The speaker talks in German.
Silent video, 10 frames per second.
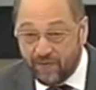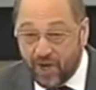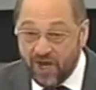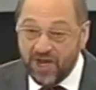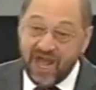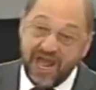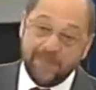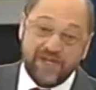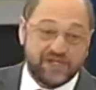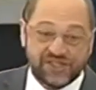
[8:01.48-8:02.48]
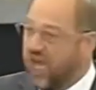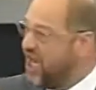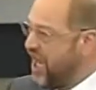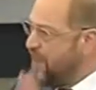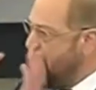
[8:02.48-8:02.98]
worden da haben die
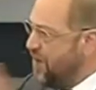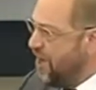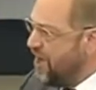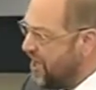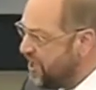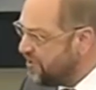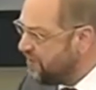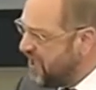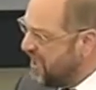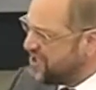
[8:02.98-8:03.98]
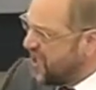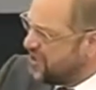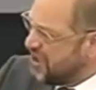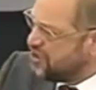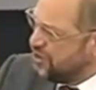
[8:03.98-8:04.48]
gesagt nee wollen wir nicht
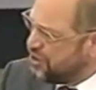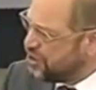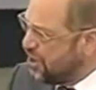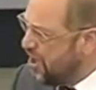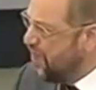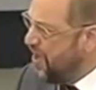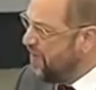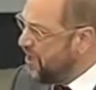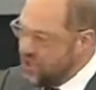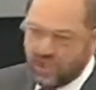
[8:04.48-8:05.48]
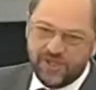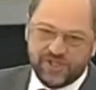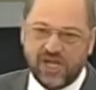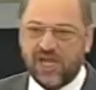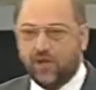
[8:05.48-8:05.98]
finanztransaktionssteuer wollen wir nicht. da habe ich
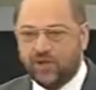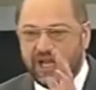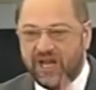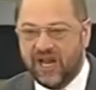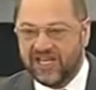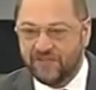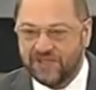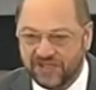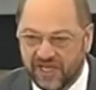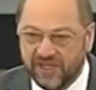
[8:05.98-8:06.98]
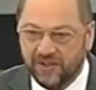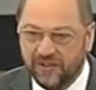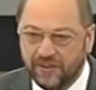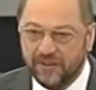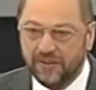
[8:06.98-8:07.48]
gesagt okay dann lassen wir es sein.
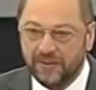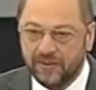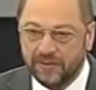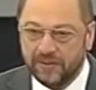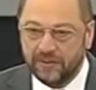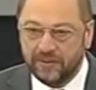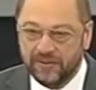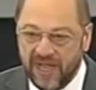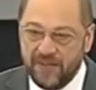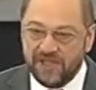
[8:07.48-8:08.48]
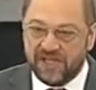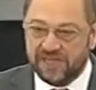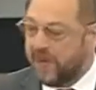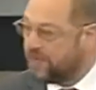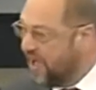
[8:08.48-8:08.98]

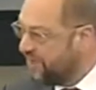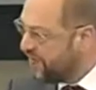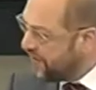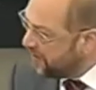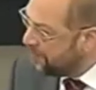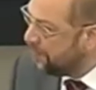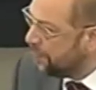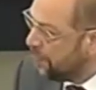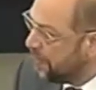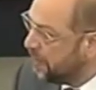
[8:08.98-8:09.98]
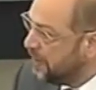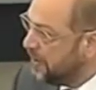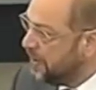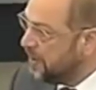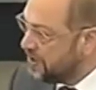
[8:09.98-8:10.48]
nachmittags beim kaffee
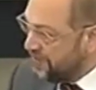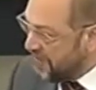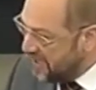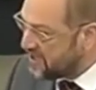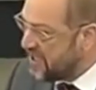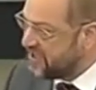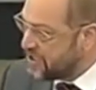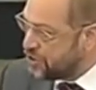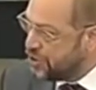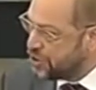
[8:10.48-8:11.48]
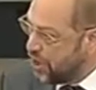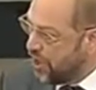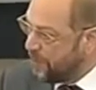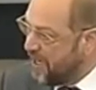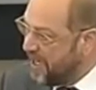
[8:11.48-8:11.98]
ist die
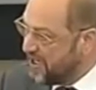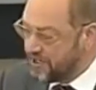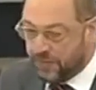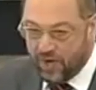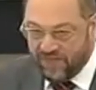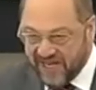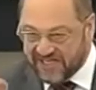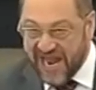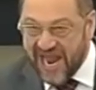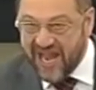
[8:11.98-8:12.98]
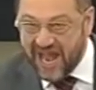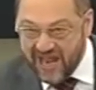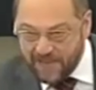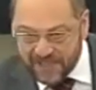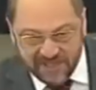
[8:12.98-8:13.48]
finanztransaktionssteuer beerdigt worden. wenn es eine
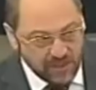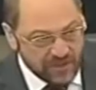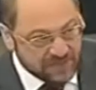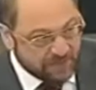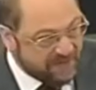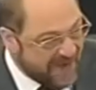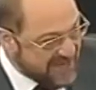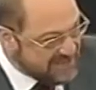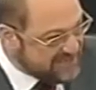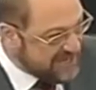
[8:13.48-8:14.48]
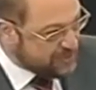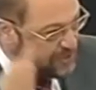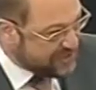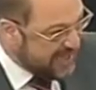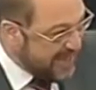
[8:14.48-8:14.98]
einbeziehung des privaten
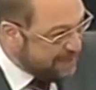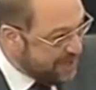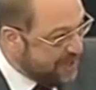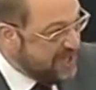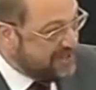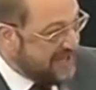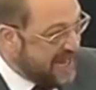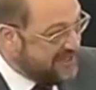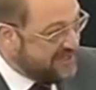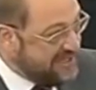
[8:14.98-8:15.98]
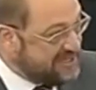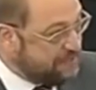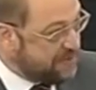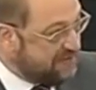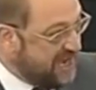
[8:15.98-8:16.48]
sektors gäbe der
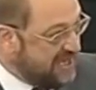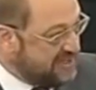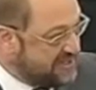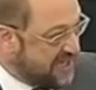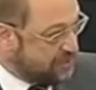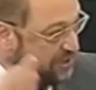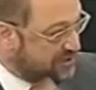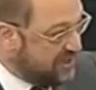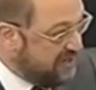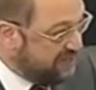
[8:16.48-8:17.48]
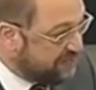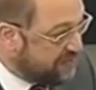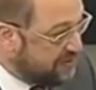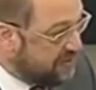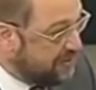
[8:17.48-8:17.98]
diesen privaten sektor
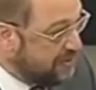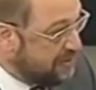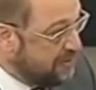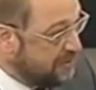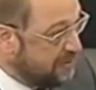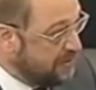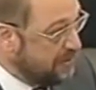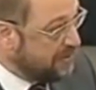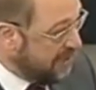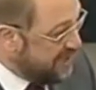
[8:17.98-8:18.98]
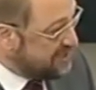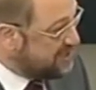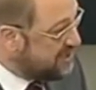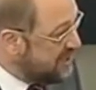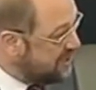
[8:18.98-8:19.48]
trifft dann ist
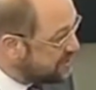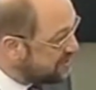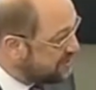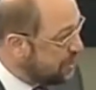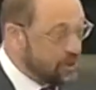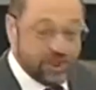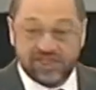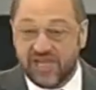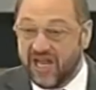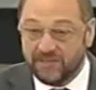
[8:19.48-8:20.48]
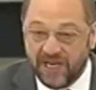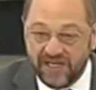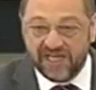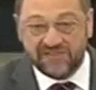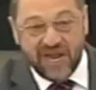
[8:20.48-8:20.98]
es dies. jetzt sagt man
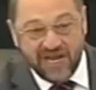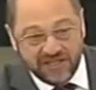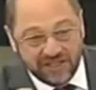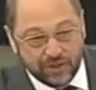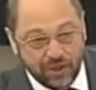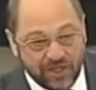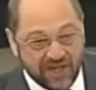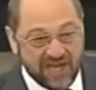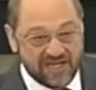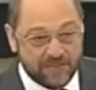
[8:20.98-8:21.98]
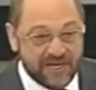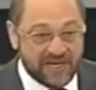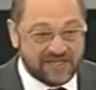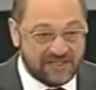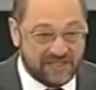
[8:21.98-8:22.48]
ja das vereinigte königreich will
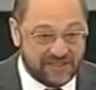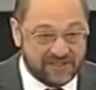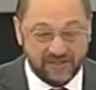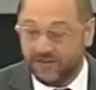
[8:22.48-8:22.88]
das nicht.